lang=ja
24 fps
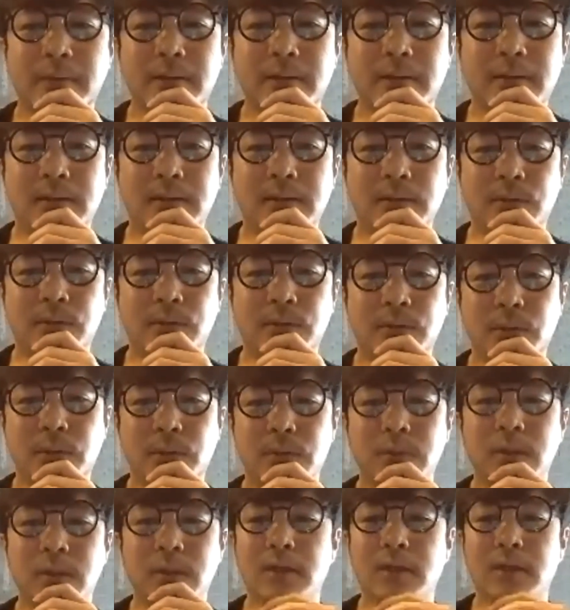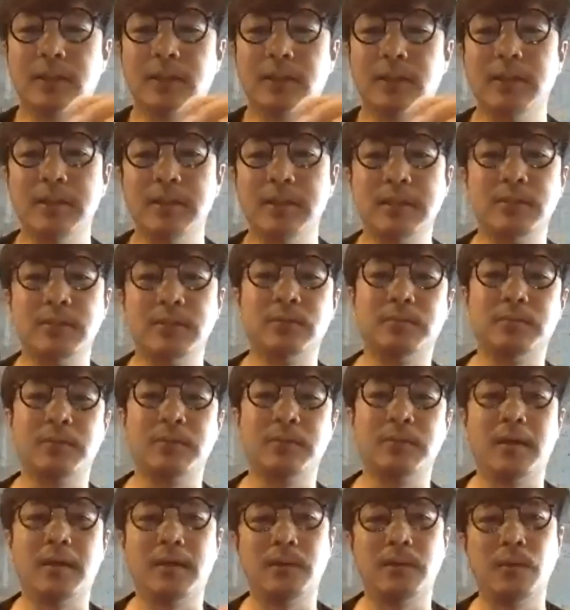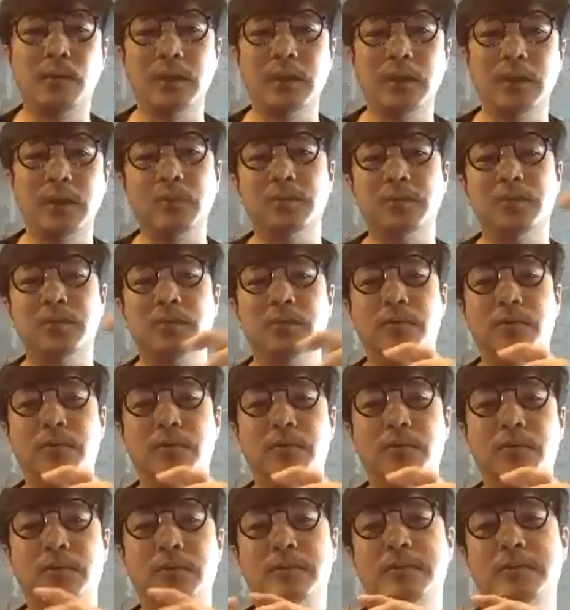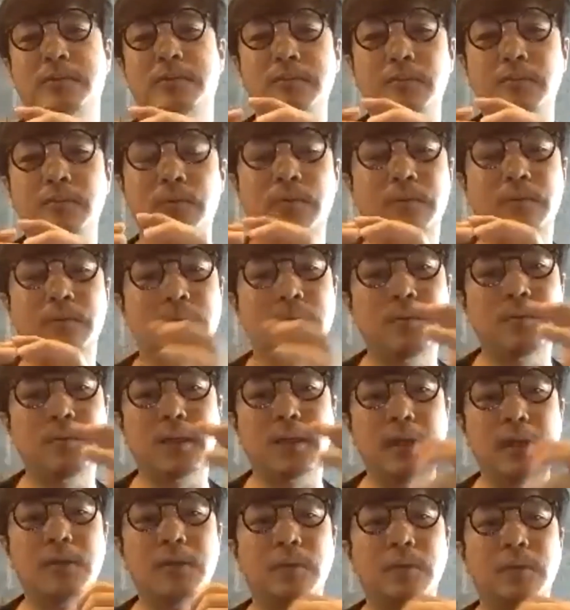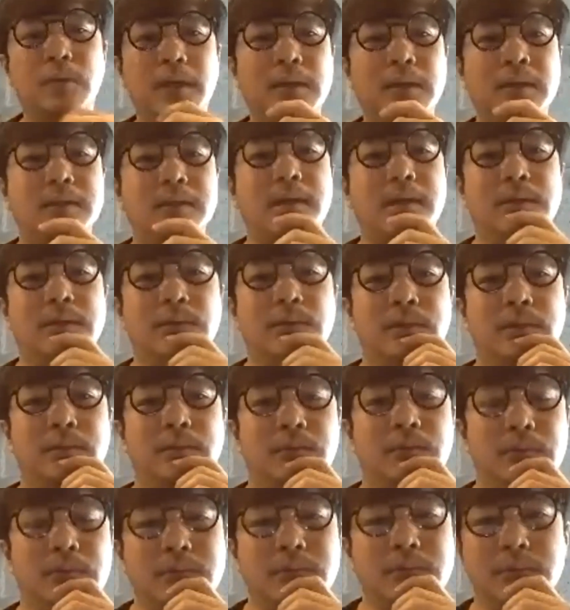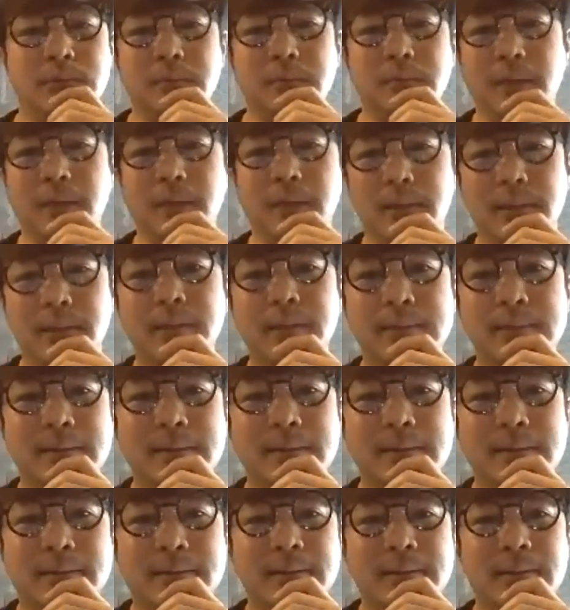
あの、いろんなレンジの、まあ、大きいものももうコンテナ1個だけで使うようなものも含め、い